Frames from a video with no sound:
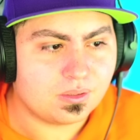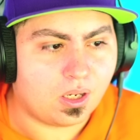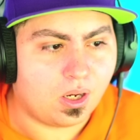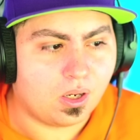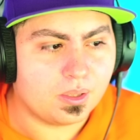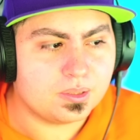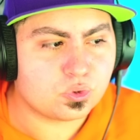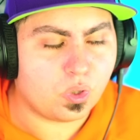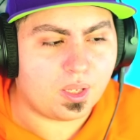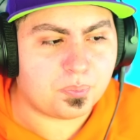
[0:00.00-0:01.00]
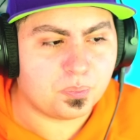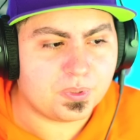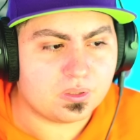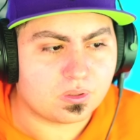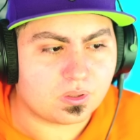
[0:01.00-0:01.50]
No, eh? il suo è più
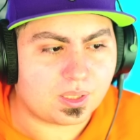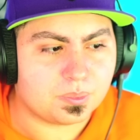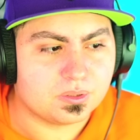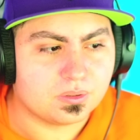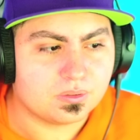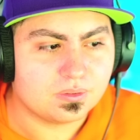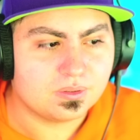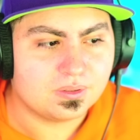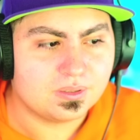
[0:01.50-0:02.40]
pi... Non ho capito.